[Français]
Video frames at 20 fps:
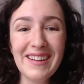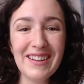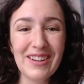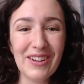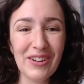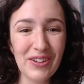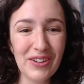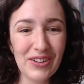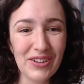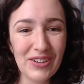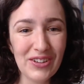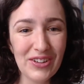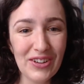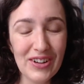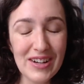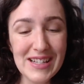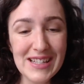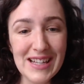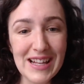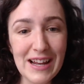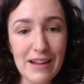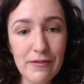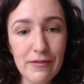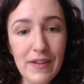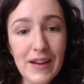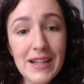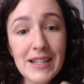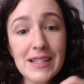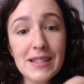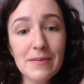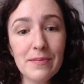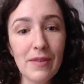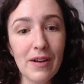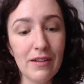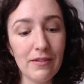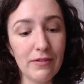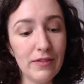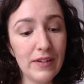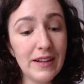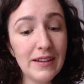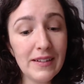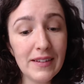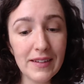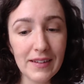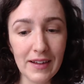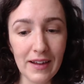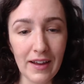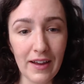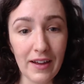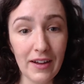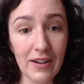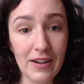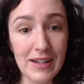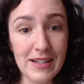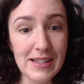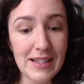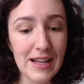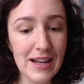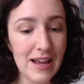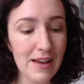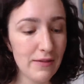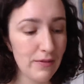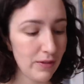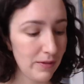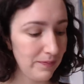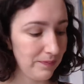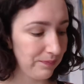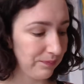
que, que les élèves fassent ben, En fait, les élèves